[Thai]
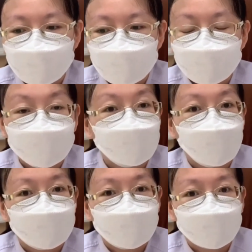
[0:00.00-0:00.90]
ที่ไม่ได้
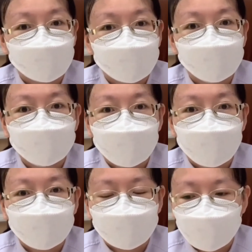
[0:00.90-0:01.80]
ทานยากดภูมิ
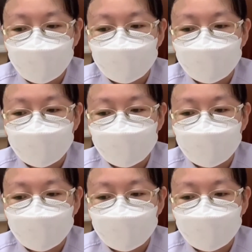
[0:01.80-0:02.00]
แล้วนะคะ